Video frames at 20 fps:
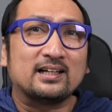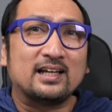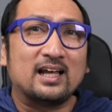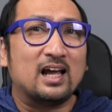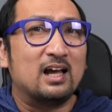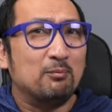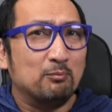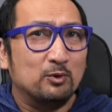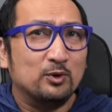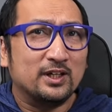
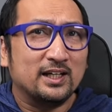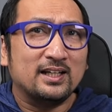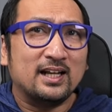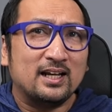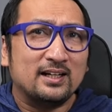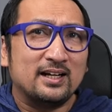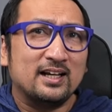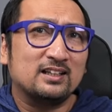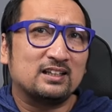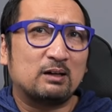ya mungkin
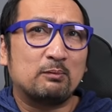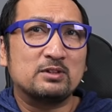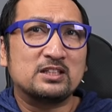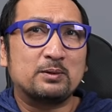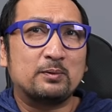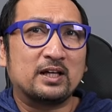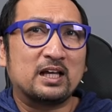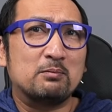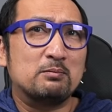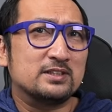ada yang
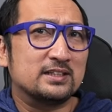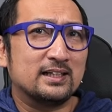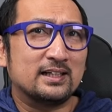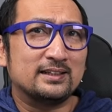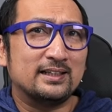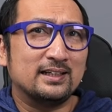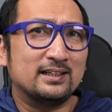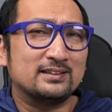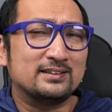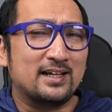terbiasa pakai mesin
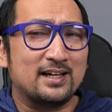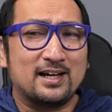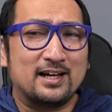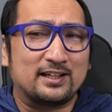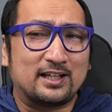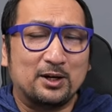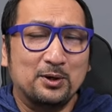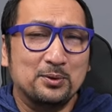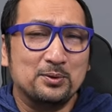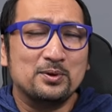ketik saya
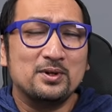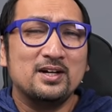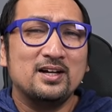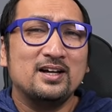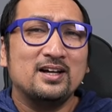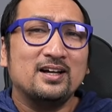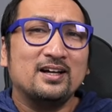nggak tahu